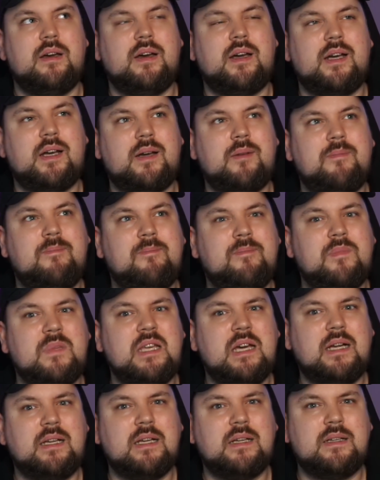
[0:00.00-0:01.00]
Ähm,
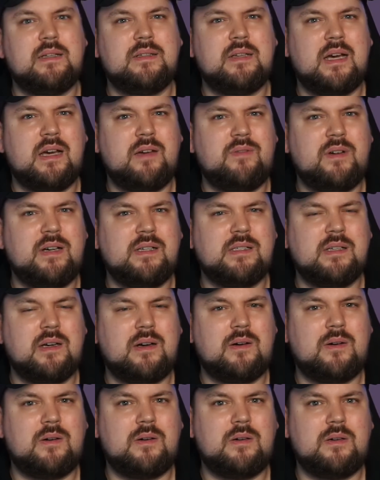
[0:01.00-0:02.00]
die hat ja da teilweise
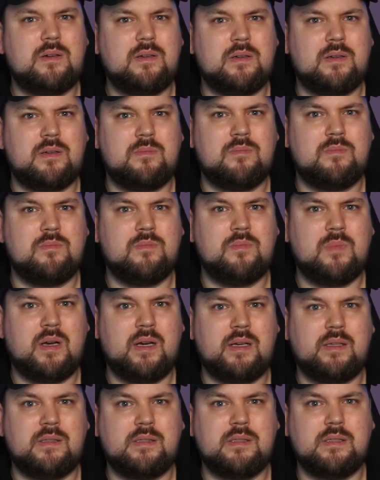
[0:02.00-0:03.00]
auch ähm,
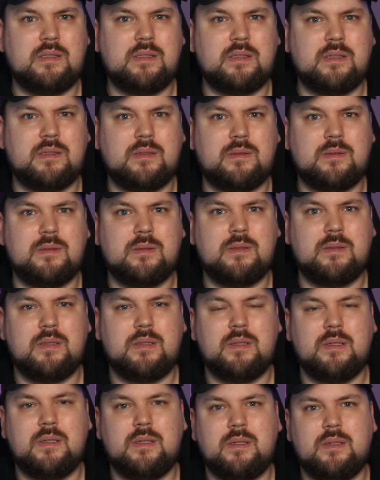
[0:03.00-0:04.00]
als
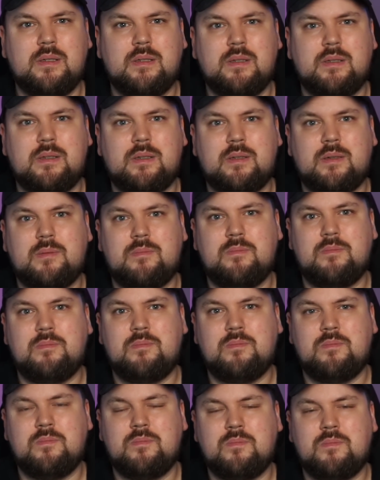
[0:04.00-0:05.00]
äh, ähm,
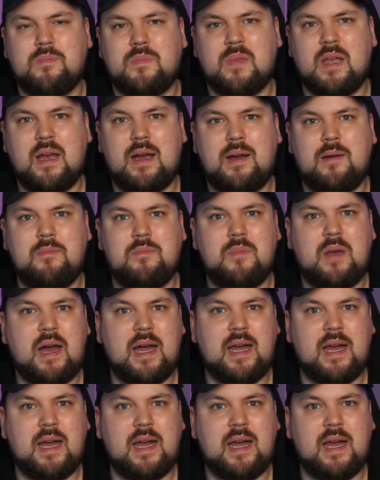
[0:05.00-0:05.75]
ja,